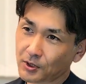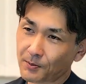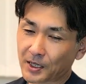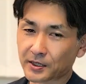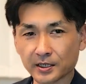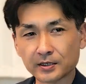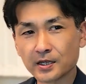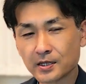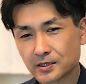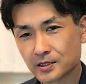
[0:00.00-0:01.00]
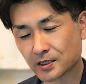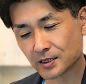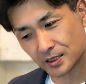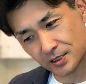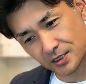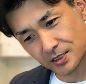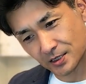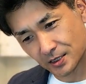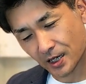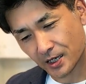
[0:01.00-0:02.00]
はまあね、年にいち、
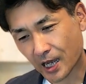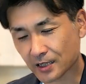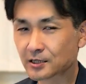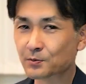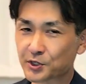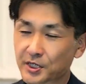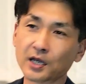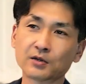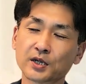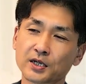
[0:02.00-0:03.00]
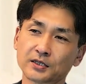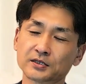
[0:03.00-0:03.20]
にかい、あってもにかいぐらいなん